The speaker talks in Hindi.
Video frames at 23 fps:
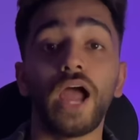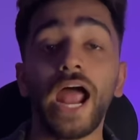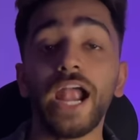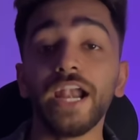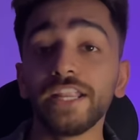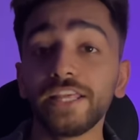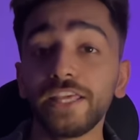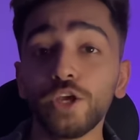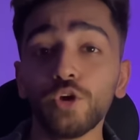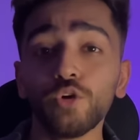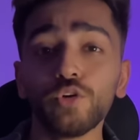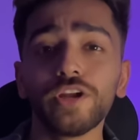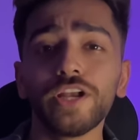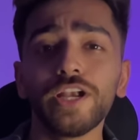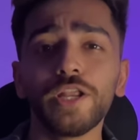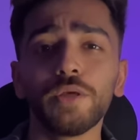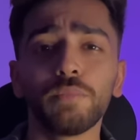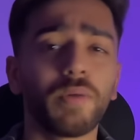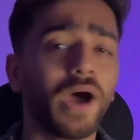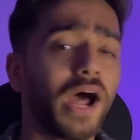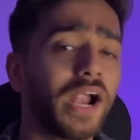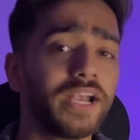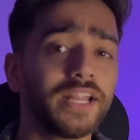एंड क्योंकि
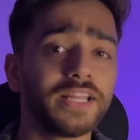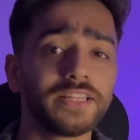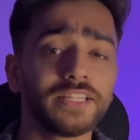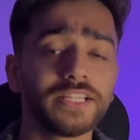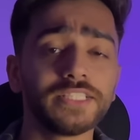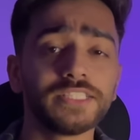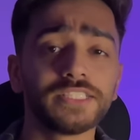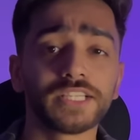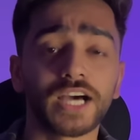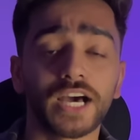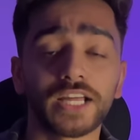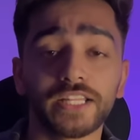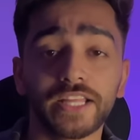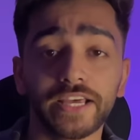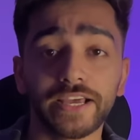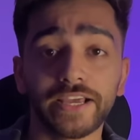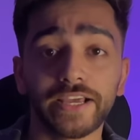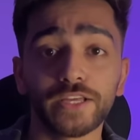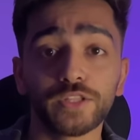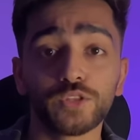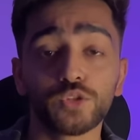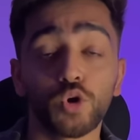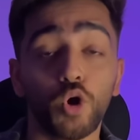डिमांड इतनी ज्यादा
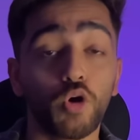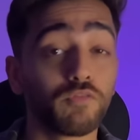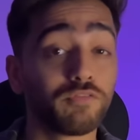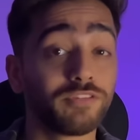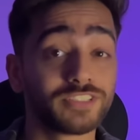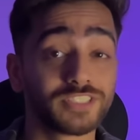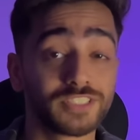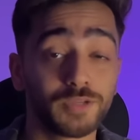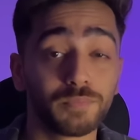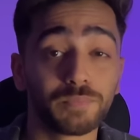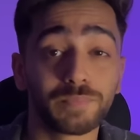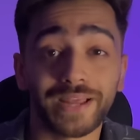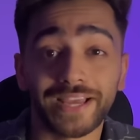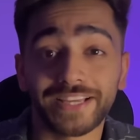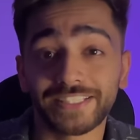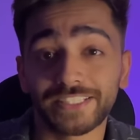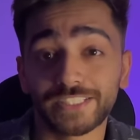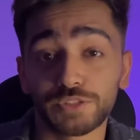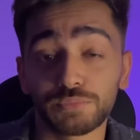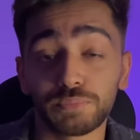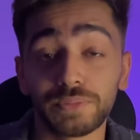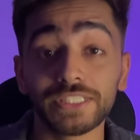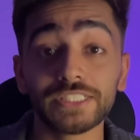है तो ऑब्वियसली
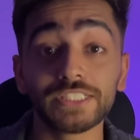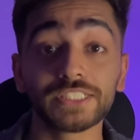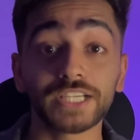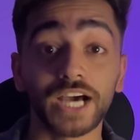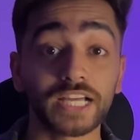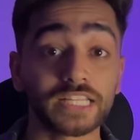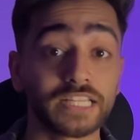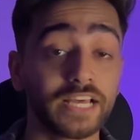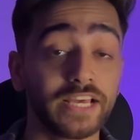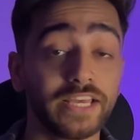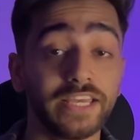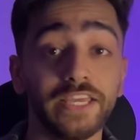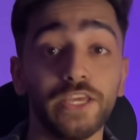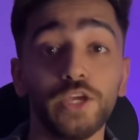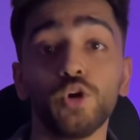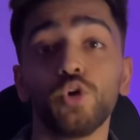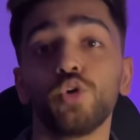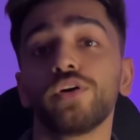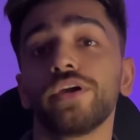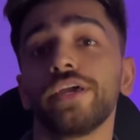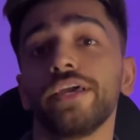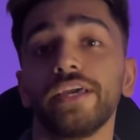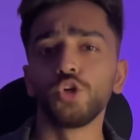प्राइसेस भी ज्यादा ही
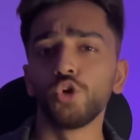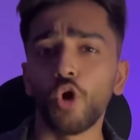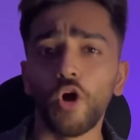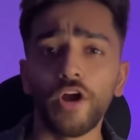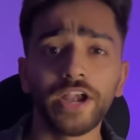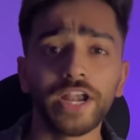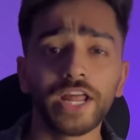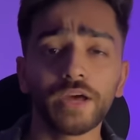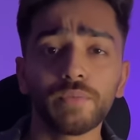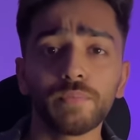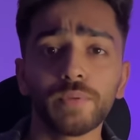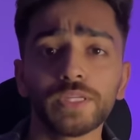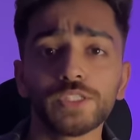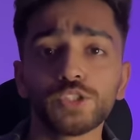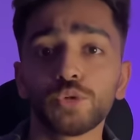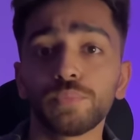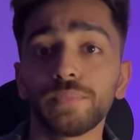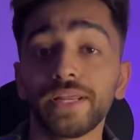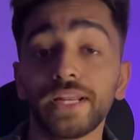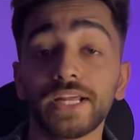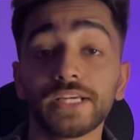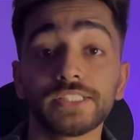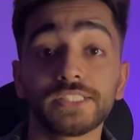होंगे नोएडा में जो
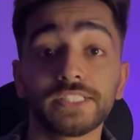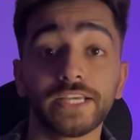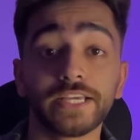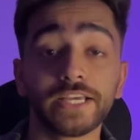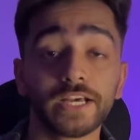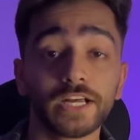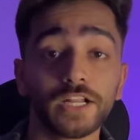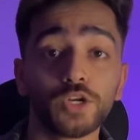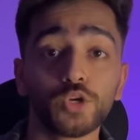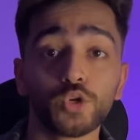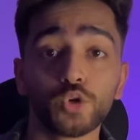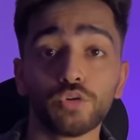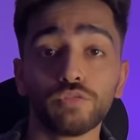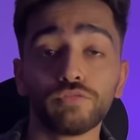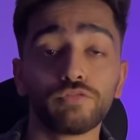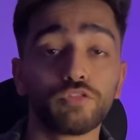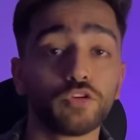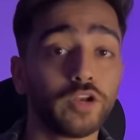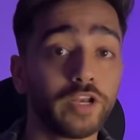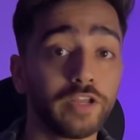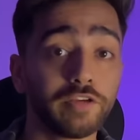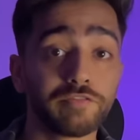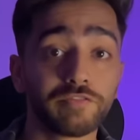मेरा सिंगल रूम फुली